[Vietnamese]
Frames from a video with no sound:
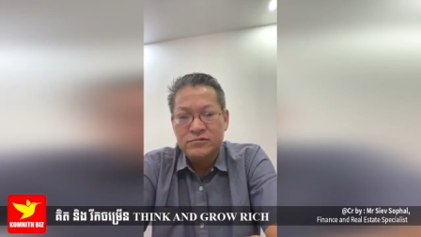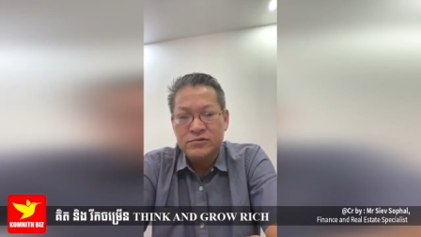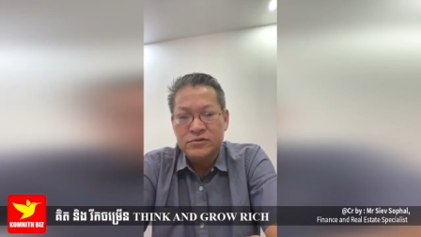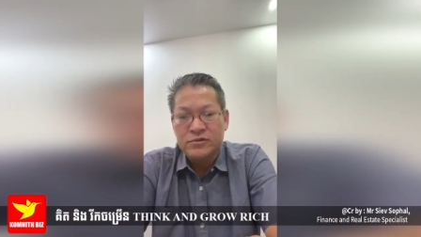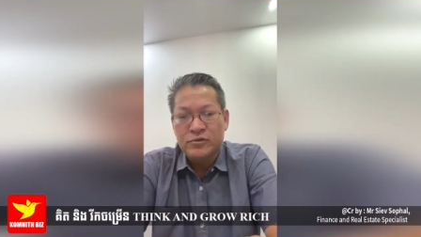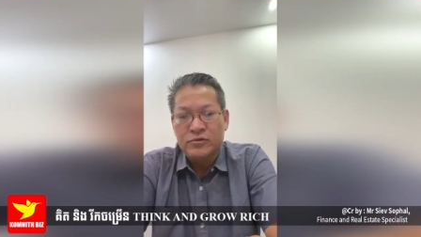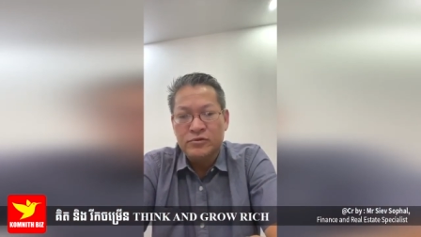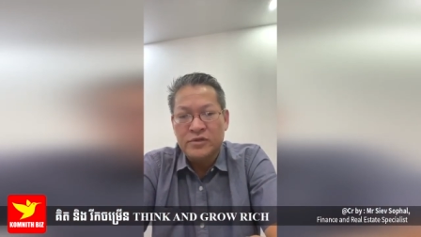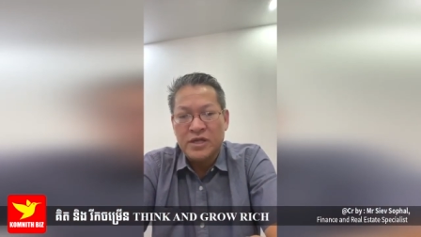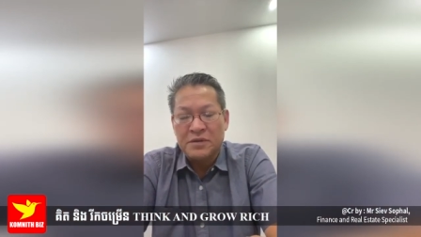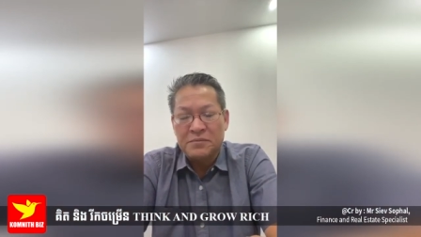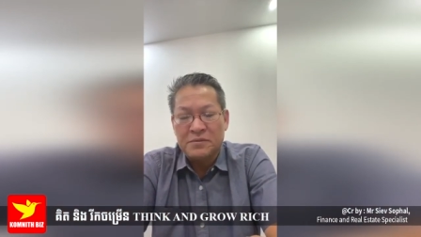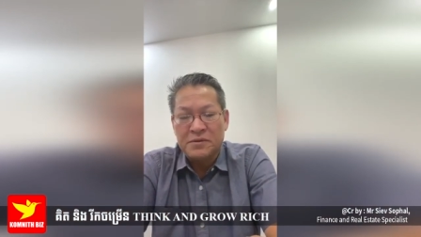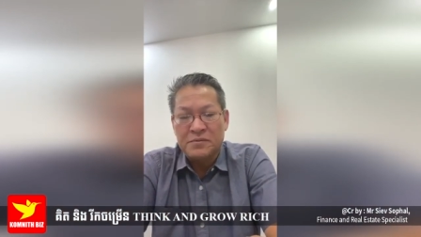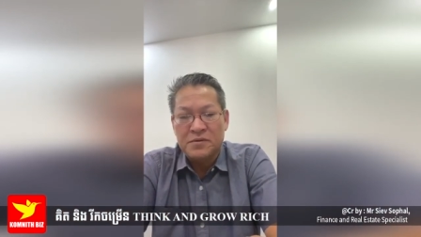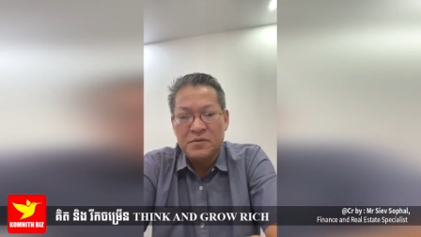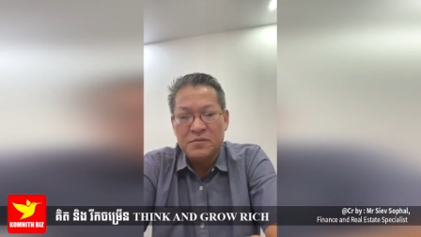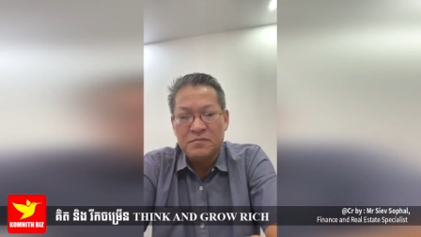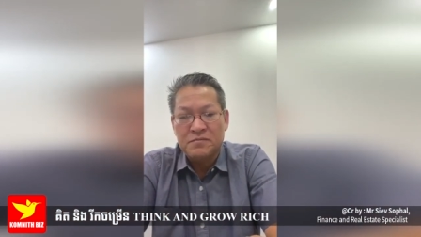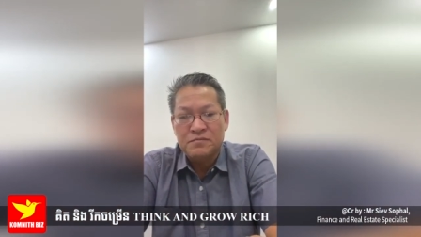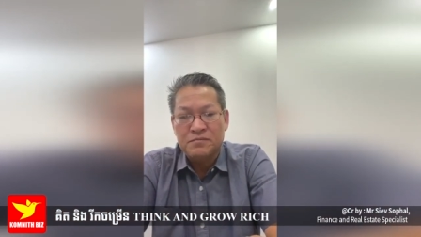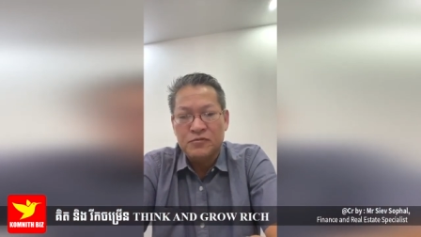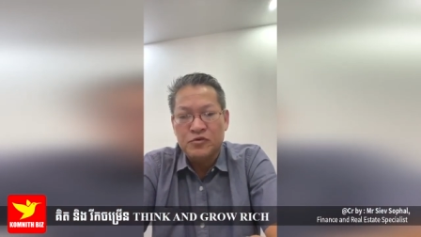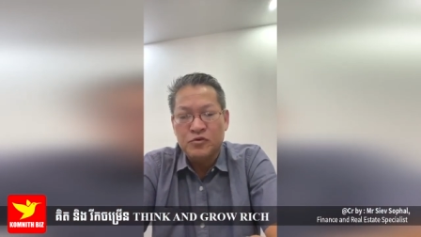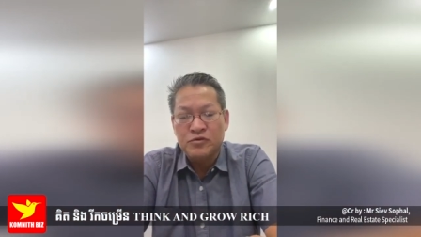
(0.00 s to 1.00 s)
tu tăng biệt
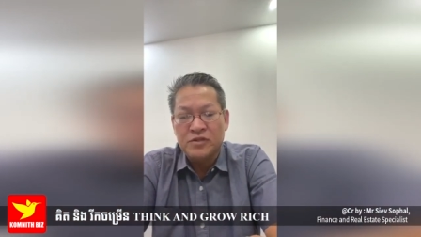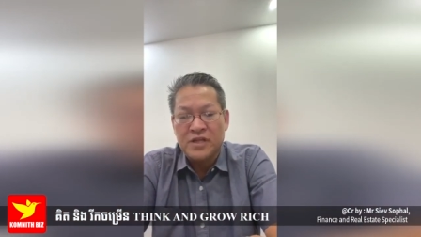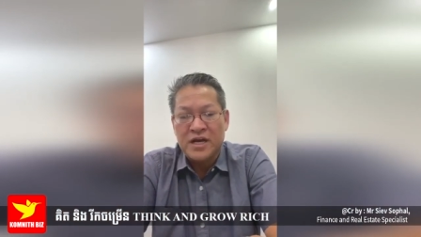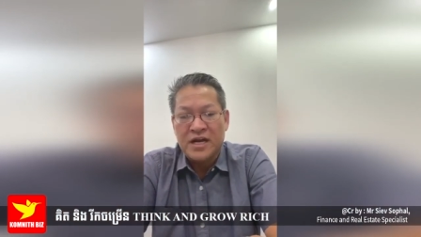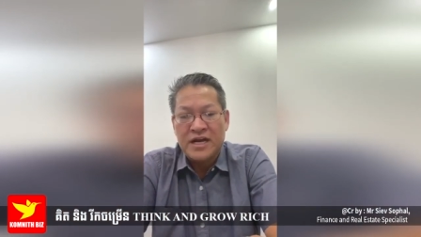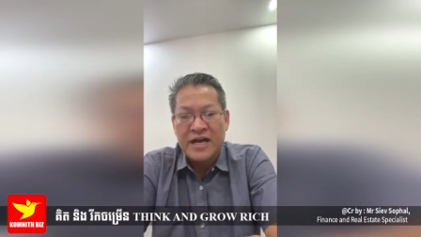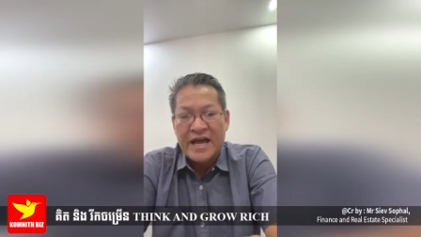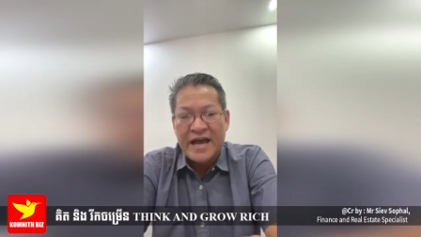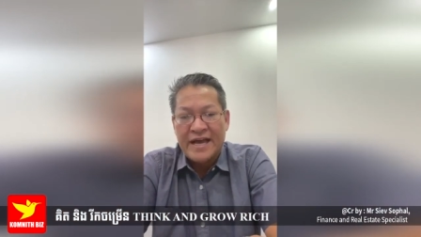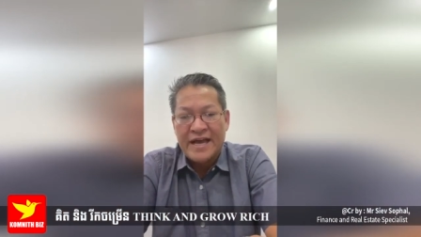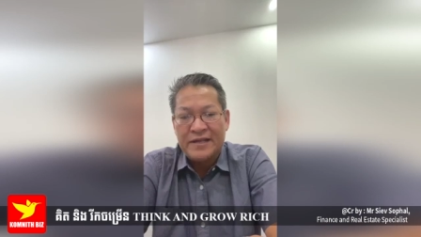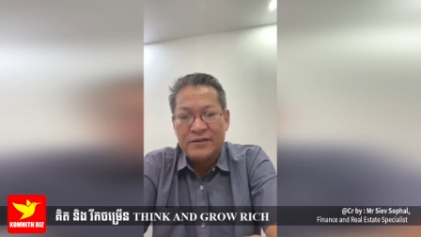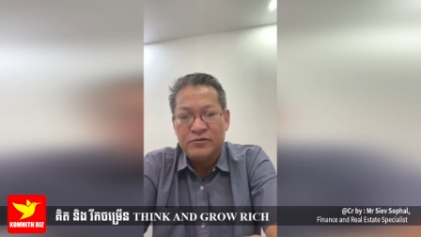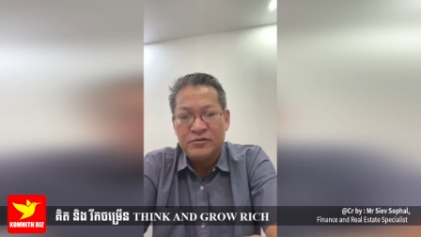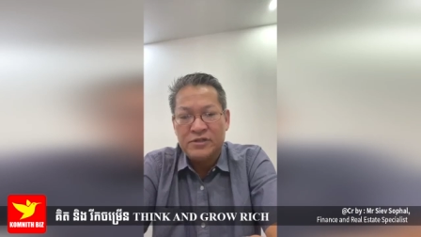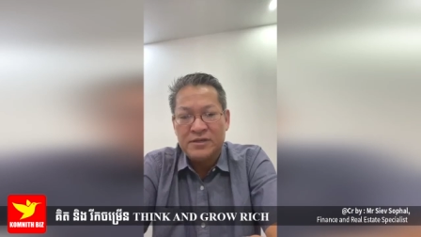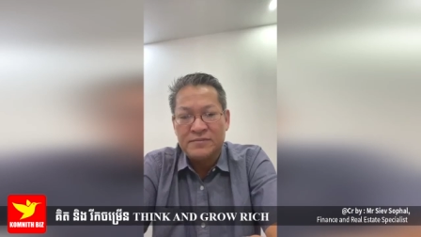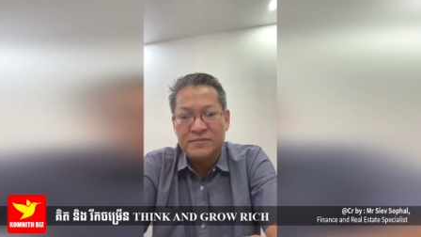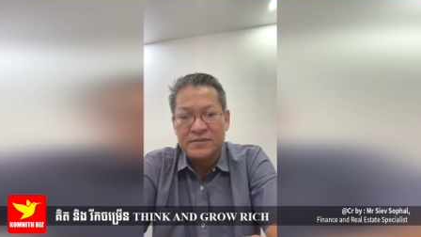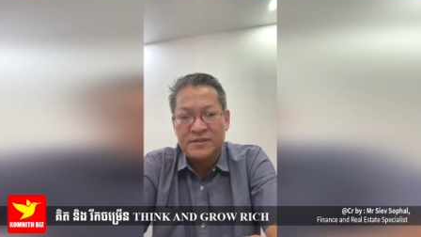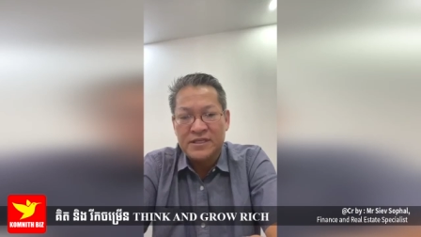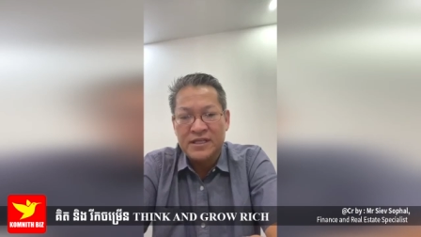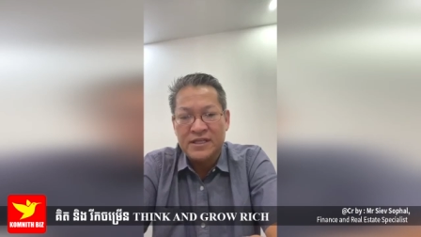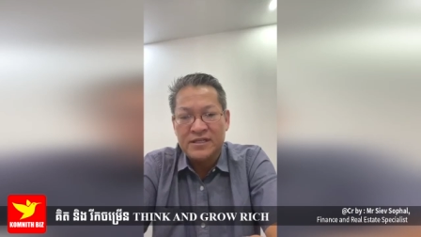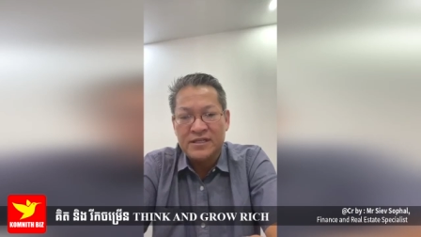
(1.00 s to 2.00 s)
phục tu tăng khai tu tăng
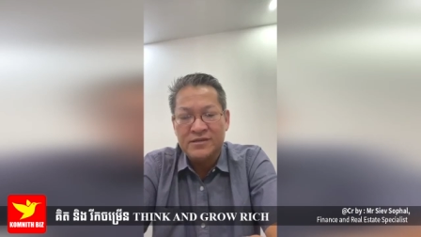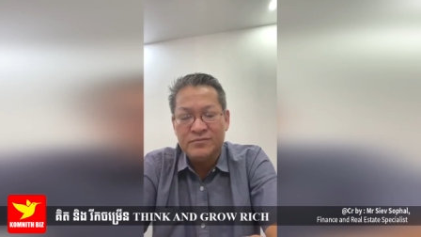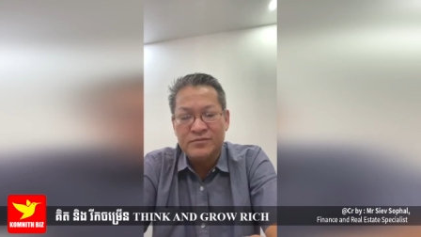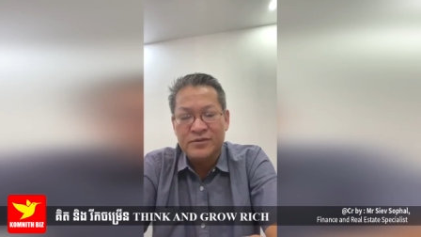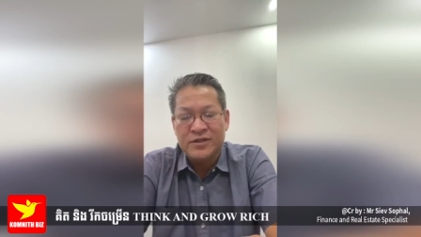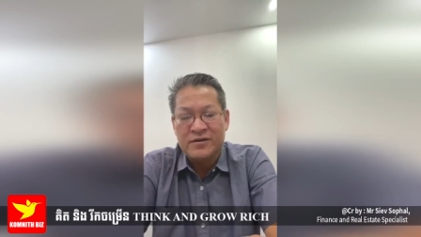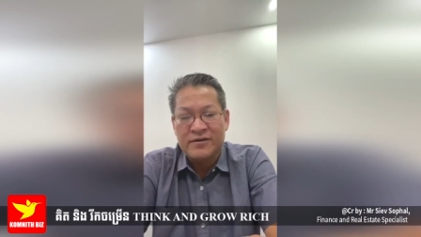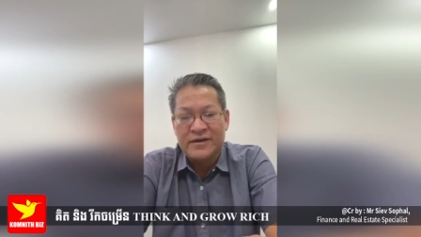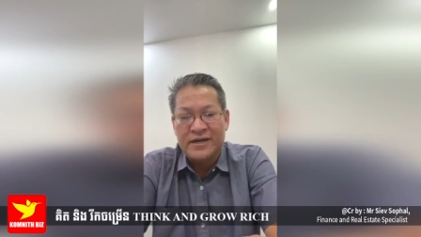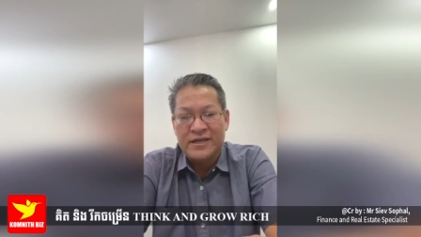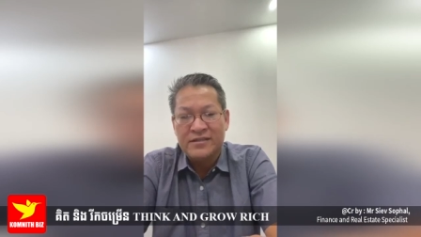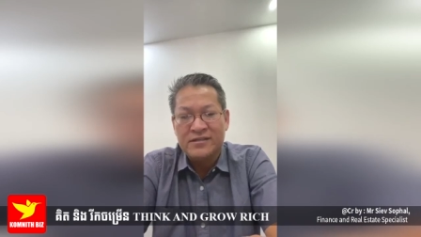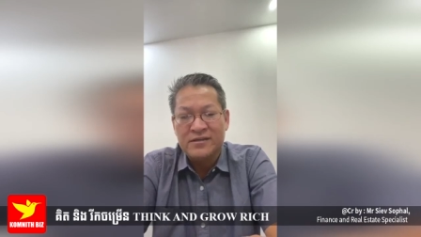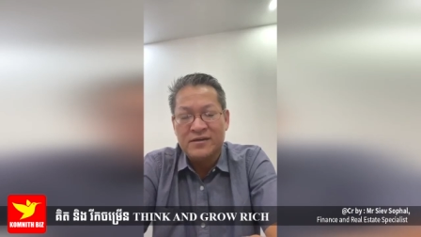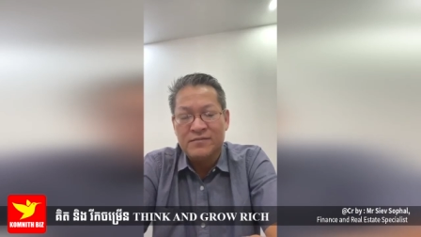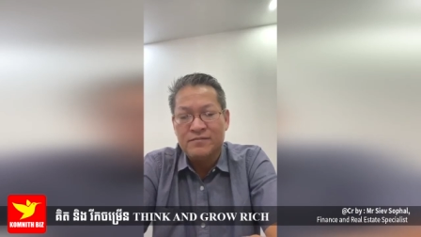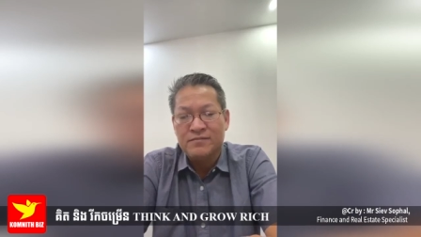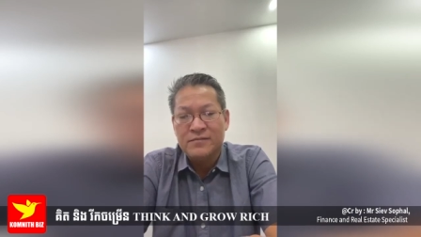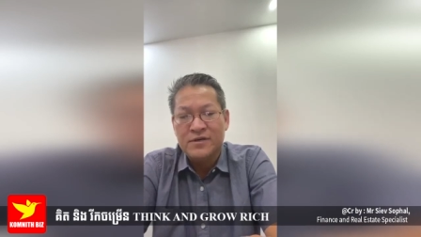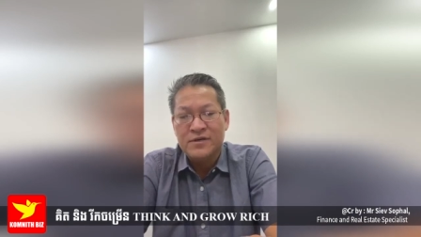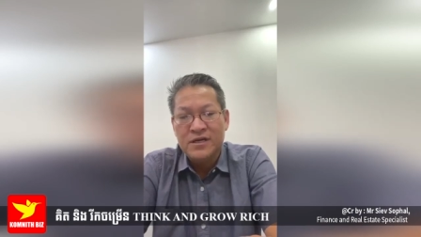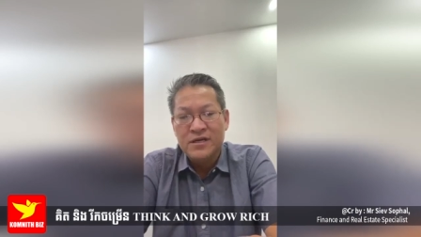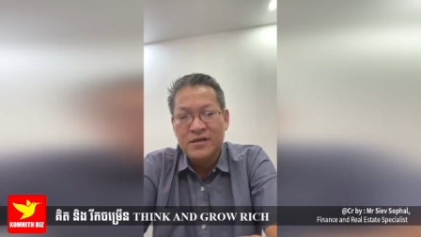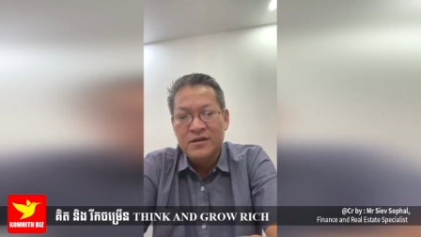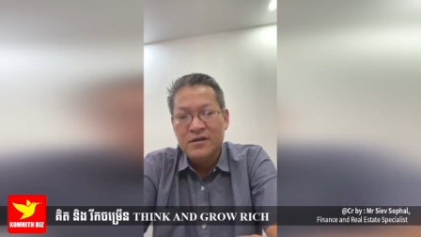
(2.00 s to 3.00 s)
bờ tây tức thông ai
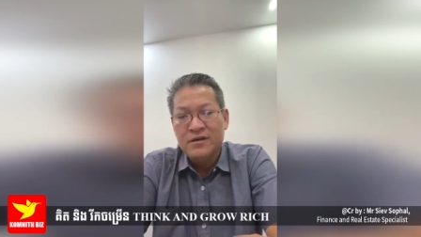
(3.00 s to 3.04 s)
chọc